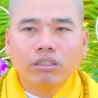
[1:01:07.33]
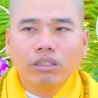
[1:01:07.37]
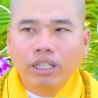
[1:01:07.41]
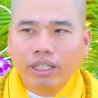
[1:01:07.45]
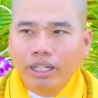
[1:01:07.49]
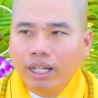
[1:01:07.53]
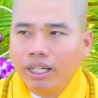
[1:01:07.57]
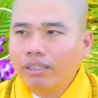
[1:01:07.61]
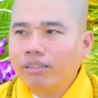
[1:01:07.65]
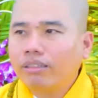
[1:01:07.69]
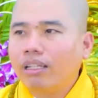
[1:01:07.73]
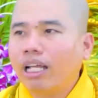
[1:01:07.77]

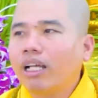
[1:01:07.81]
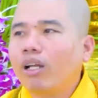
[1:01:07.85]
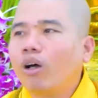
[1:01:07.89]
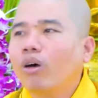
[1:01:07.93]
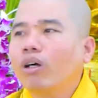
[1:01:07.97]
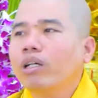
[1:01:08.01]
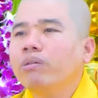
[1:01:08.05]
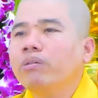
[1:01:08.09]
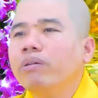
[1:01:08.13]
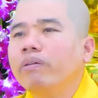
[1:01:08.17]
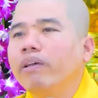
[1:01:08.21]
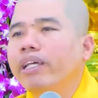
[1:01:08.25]
Nhưng Đức đã
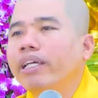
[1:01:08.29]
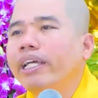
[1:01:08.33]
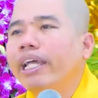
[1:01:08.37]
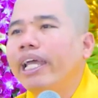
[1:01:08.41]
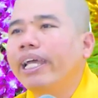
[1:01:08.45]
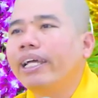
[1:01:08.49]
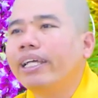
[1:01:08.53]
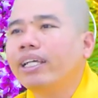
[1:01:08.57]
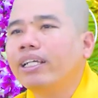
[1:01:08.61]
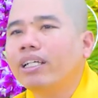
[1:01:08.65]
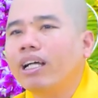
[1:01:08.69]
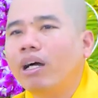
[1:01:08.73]
nói quý vị
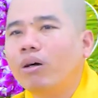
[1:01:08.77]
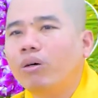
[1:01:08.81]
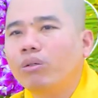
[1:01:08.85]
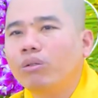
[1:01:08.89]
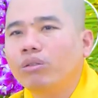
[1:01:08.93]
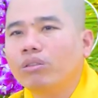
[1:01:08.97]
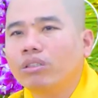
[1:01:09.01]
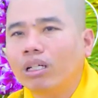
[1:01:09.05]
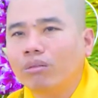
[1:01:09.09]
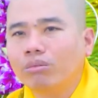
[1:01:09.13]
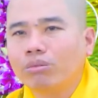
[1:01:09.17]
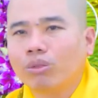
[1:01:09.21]
nghe cái
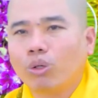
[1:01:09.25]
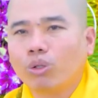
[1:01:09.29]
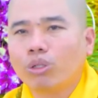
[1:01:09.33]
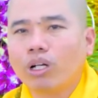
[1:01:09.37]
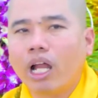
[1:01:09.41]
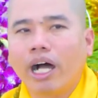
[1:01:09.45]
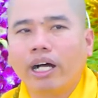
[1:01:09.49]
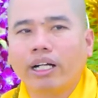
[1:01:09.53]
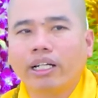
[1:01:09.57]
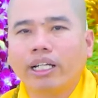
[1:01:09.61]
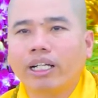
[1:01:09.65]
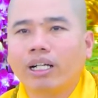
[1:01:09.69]
câu trong
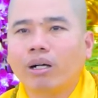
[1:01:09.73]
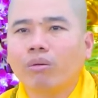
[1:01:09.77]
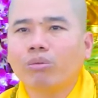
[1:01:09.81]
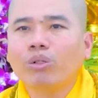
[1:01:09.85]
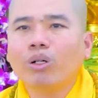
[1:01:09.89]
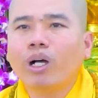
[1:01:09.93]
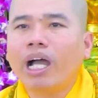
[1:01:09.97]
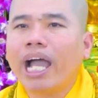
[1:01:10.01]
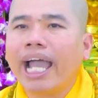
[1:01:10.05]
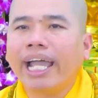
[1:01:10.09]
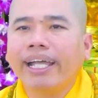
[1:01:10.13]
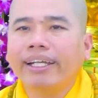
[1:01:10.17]
cuộc đời này
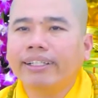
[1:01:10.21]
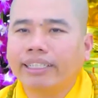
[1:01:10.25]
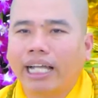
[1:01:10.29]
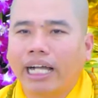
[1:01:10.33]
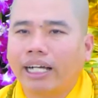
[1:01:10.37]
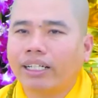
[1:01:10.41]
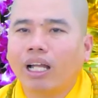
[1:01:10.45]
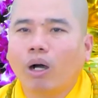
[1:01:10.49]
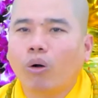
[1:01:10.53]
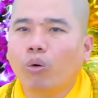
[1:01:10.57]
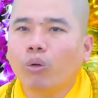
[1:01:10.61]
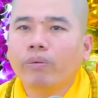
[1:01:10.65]
không có ai
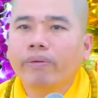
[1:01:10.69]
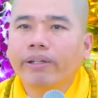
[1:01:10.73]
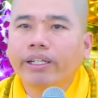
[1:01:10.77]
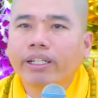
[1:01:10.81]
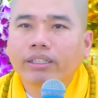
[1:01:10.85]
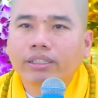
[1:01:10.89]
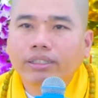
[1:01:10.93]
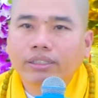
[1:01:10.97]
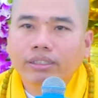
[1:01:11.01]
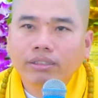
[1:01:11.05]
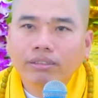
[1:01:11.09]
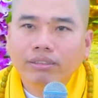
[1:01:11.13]
chặn đầu quý vị
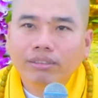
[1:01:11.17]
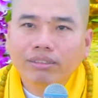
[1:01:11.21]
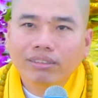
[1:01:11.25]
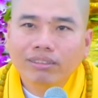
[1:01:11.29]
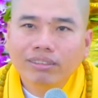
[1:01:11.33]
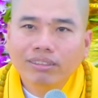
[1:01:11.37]
được nhé.